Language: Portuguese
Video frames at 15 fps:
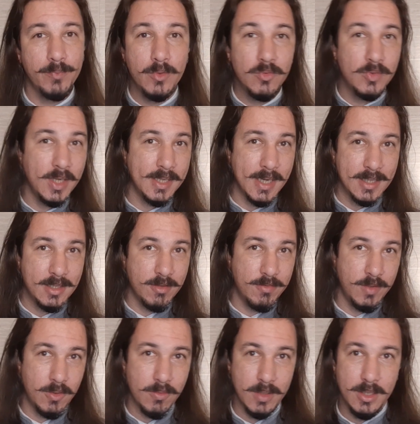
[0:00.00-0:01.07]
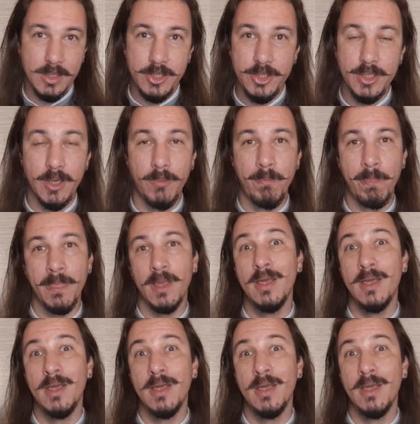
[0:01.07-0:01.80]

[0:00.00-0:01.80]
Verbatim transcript: não tem nada a ver com religião.